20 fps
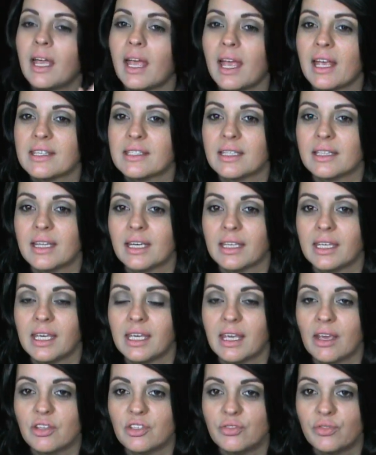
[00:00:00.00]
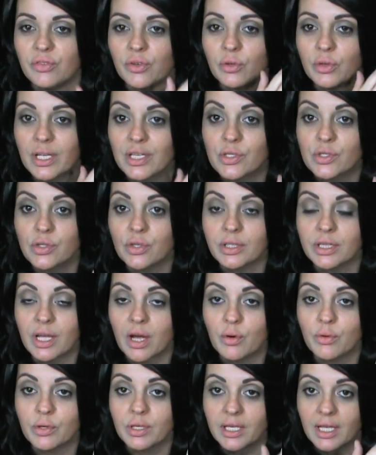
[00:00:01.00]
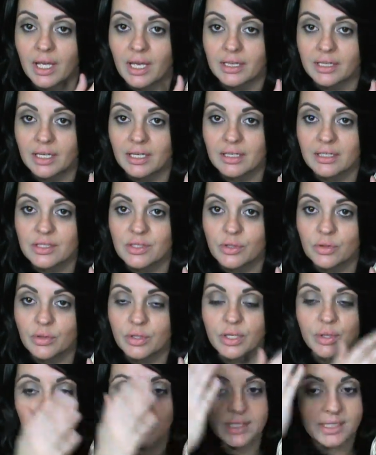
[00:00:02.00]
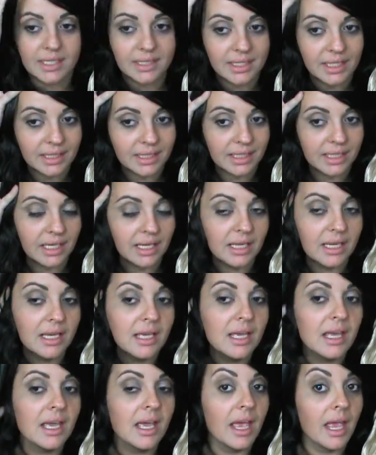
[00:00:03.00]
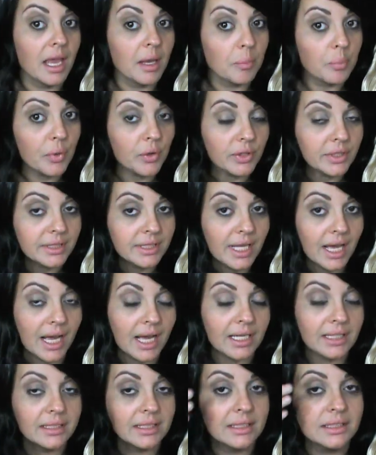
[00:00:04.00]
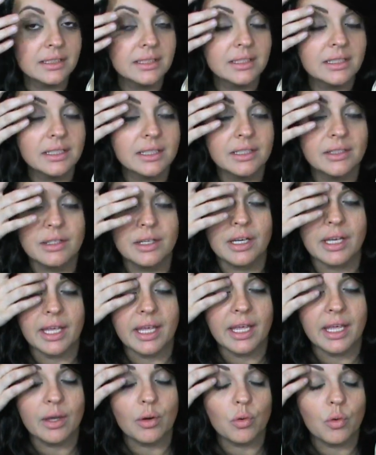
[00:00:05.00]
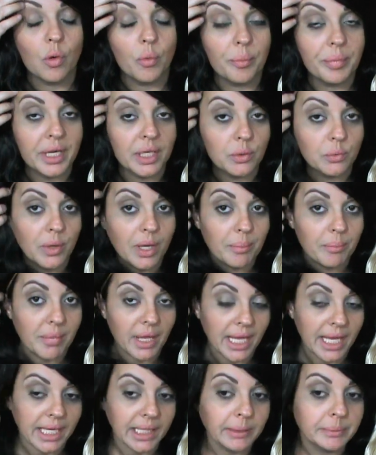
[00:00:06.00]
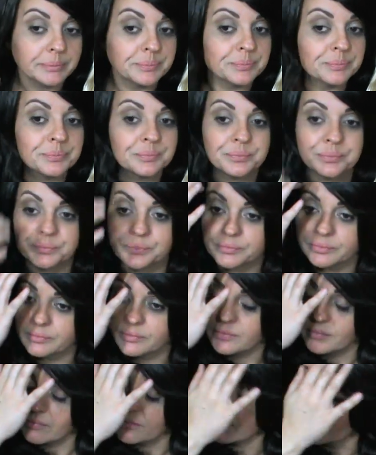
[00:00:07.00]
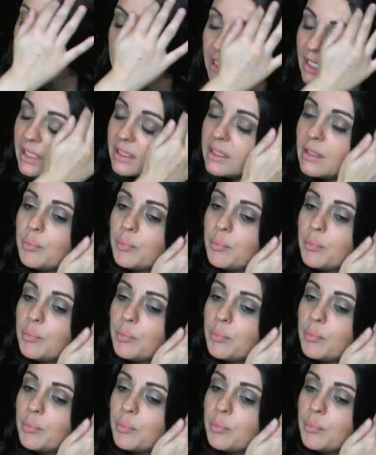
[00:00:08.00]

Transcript: essa daqui que é de fio nacional, que é da Estoril. Essa daqui é importada, é, eu comprei no eBay, tá?